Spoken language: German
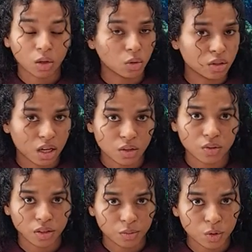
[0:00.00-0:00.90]
große
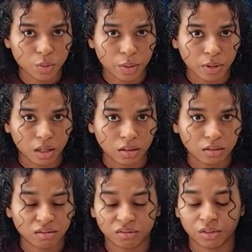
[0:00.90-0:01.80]
Auswahl im Supermarkt,
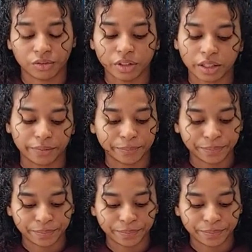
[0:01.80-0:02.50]
von wegen.